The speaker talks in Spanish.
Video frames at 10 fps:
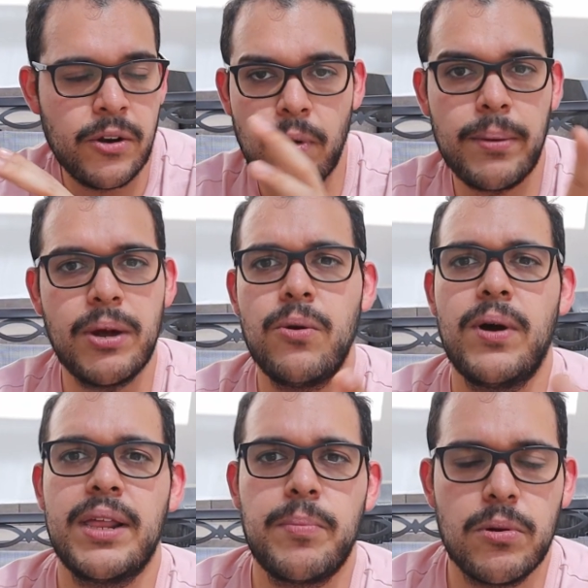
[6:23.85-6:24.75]
no había un
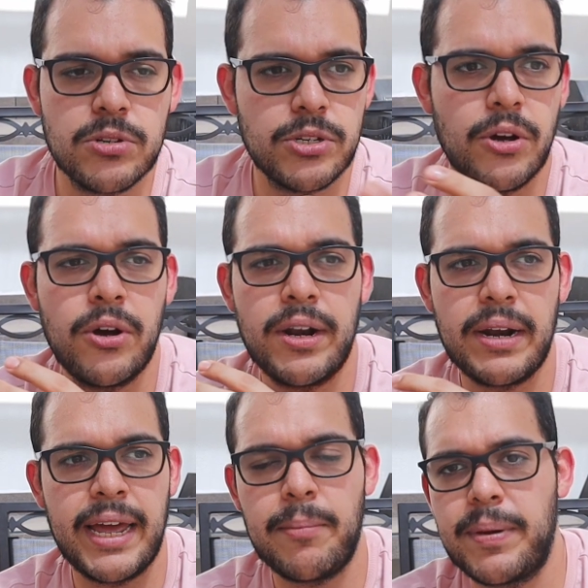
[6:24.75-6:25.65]
lugar de
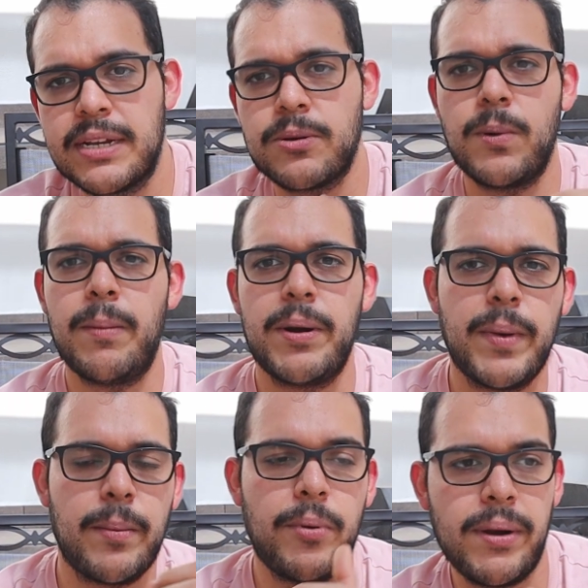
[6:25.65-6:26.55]
producción, era apenas como la
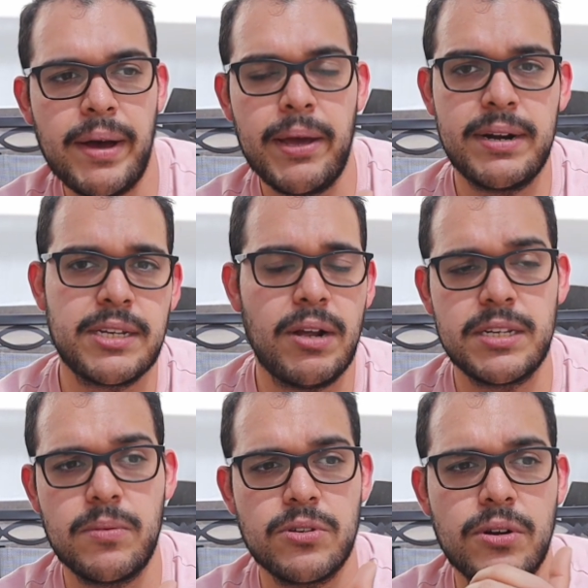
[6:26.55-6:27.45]
primera prueba de ver si lo
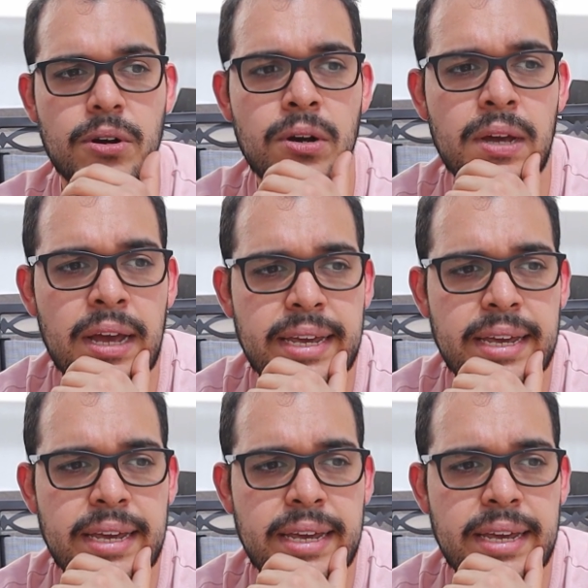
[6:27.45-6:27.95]
hacemos o no.